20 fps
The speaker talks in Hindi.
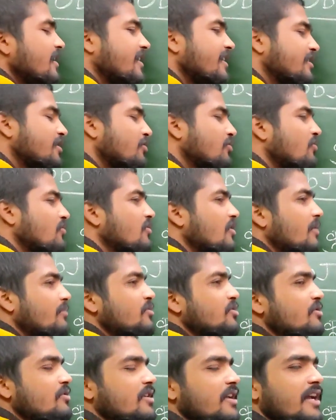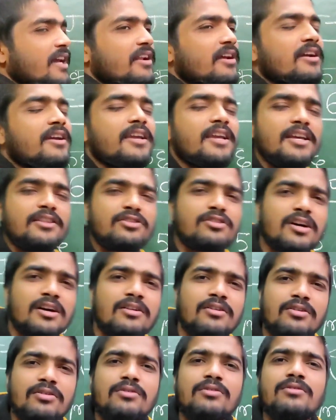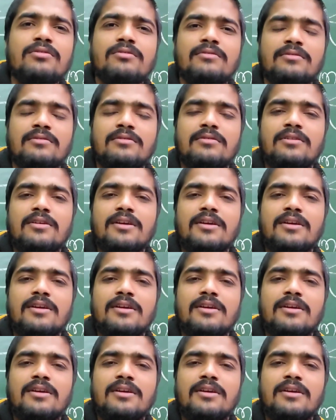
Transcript: कितनों कमज़ोर है ना कितनों